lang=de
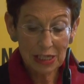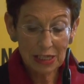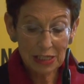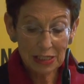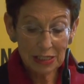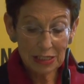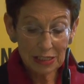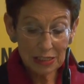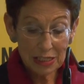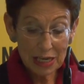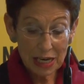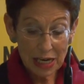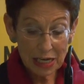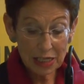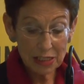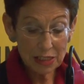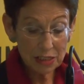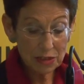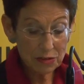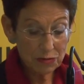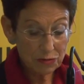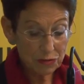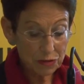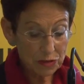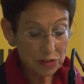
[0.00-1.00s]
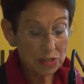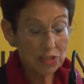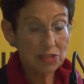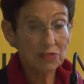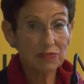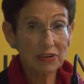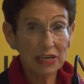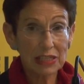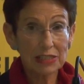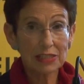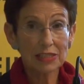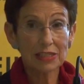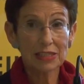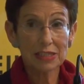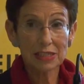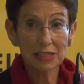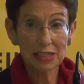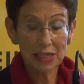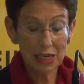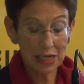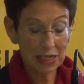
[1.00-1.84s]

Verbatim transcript: dass einer von 20